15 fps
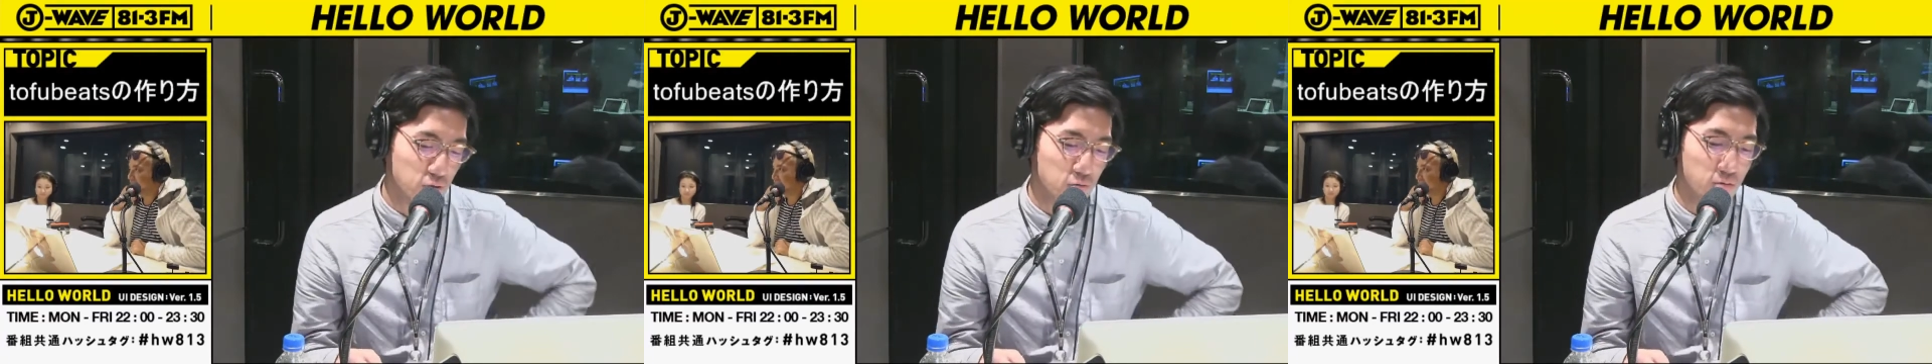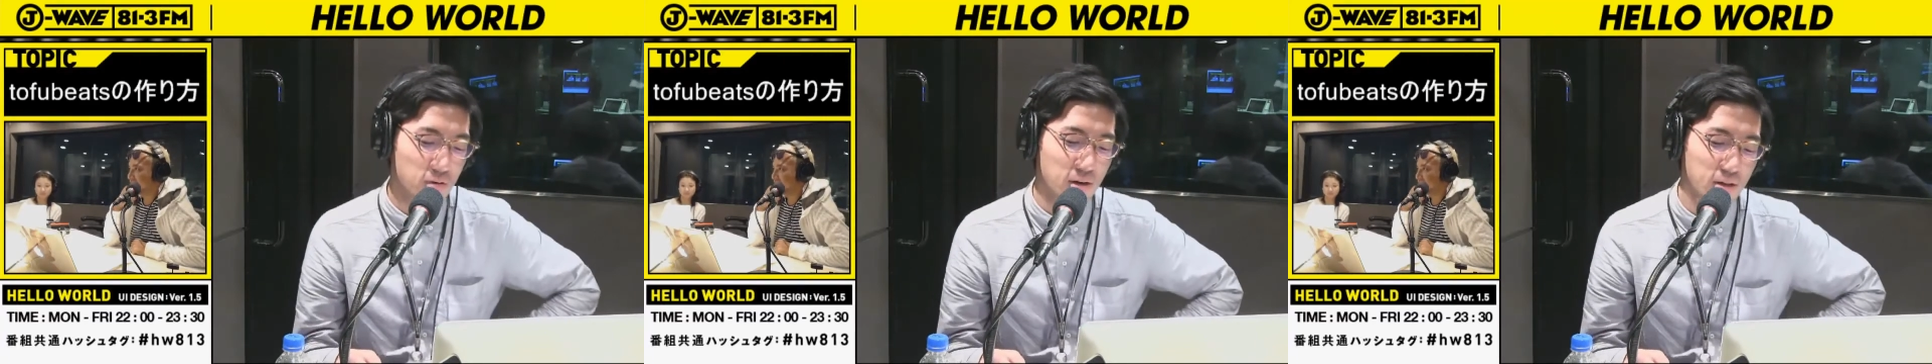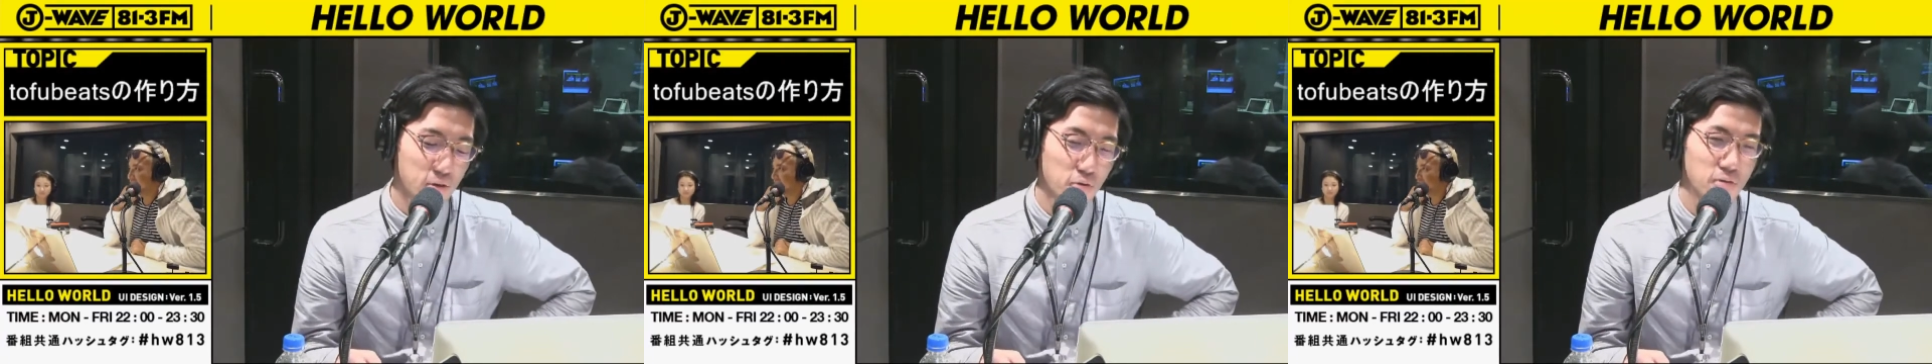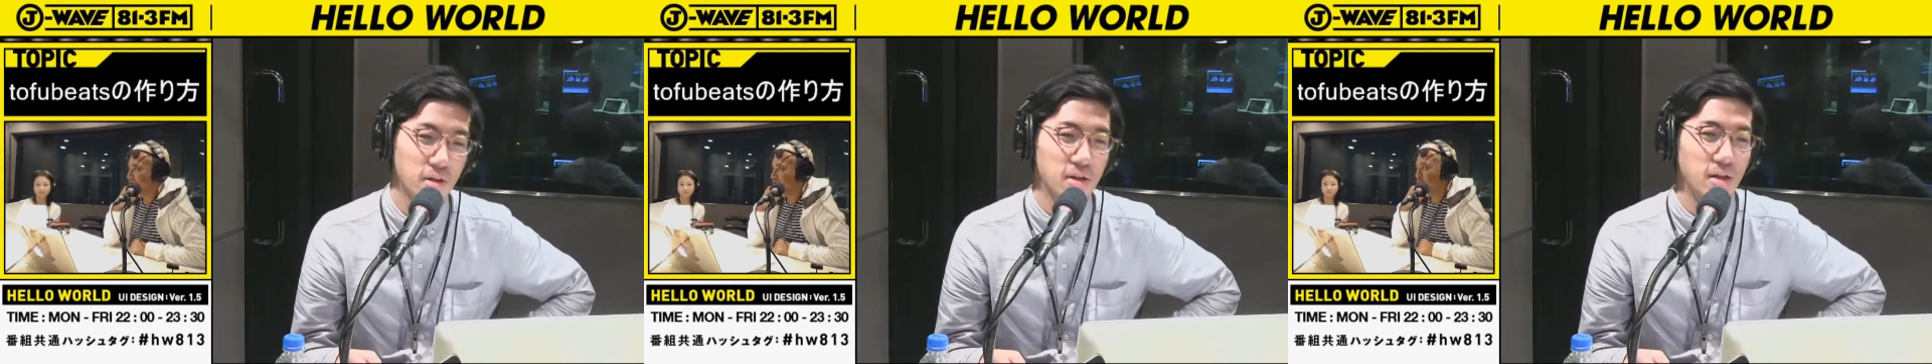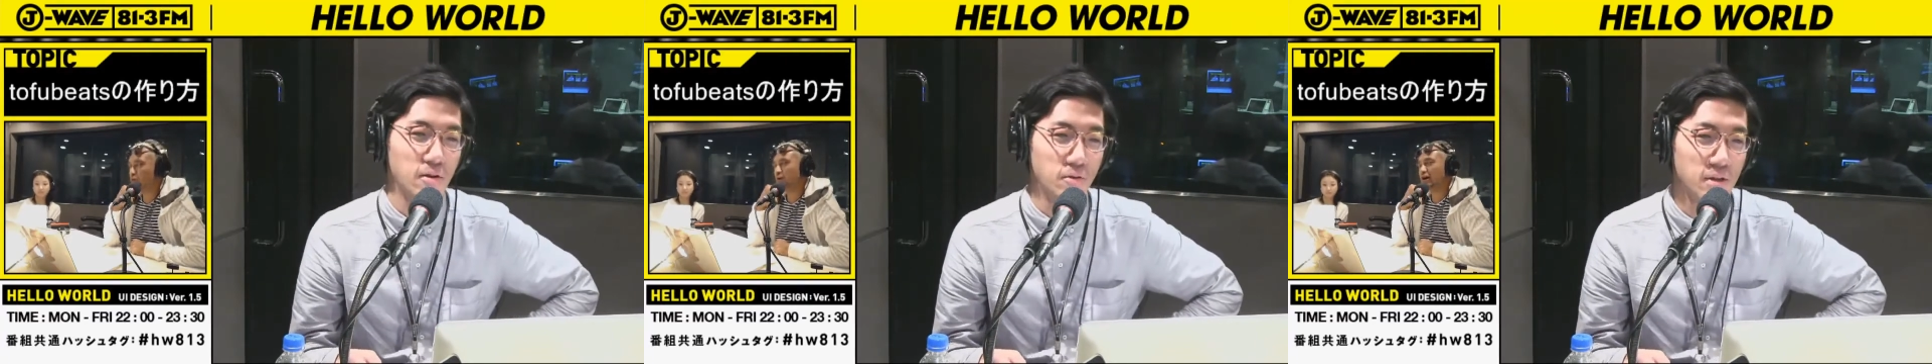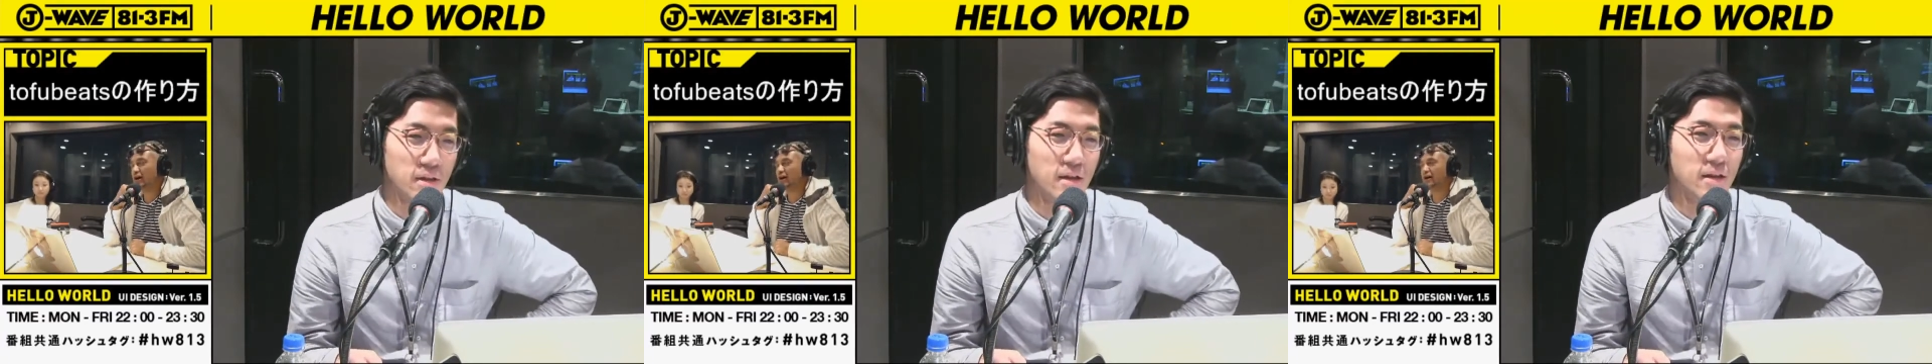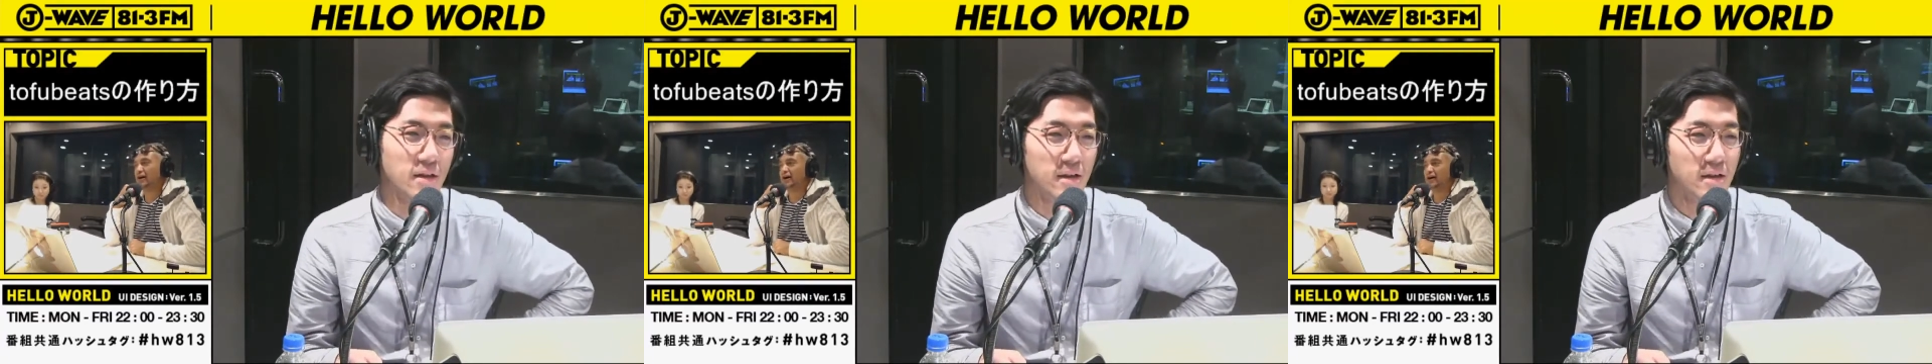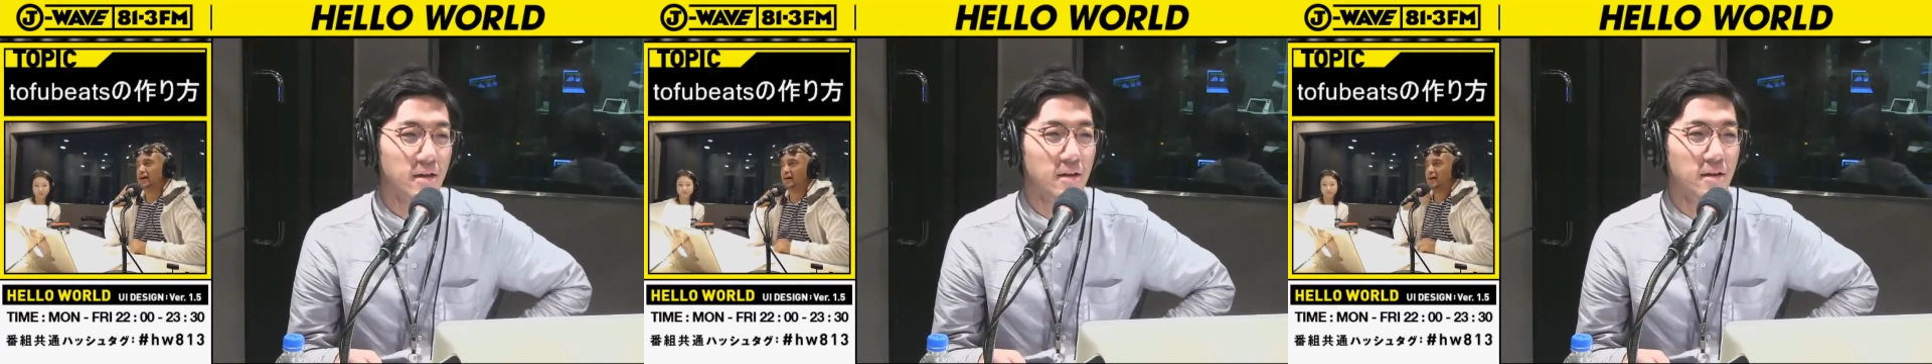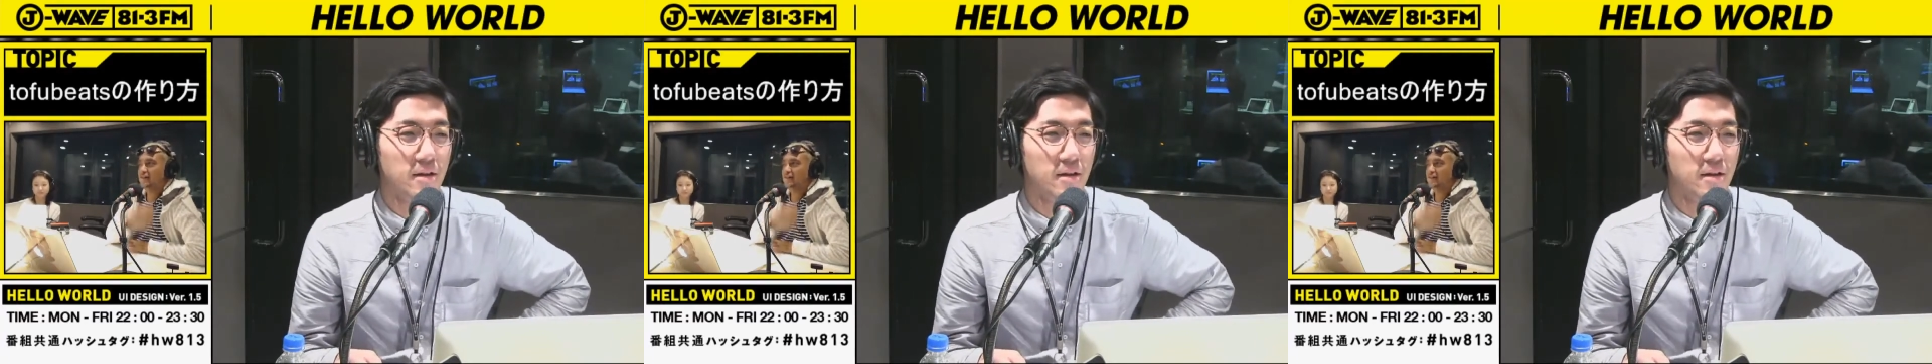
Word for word: の頃から読んでたので、うん、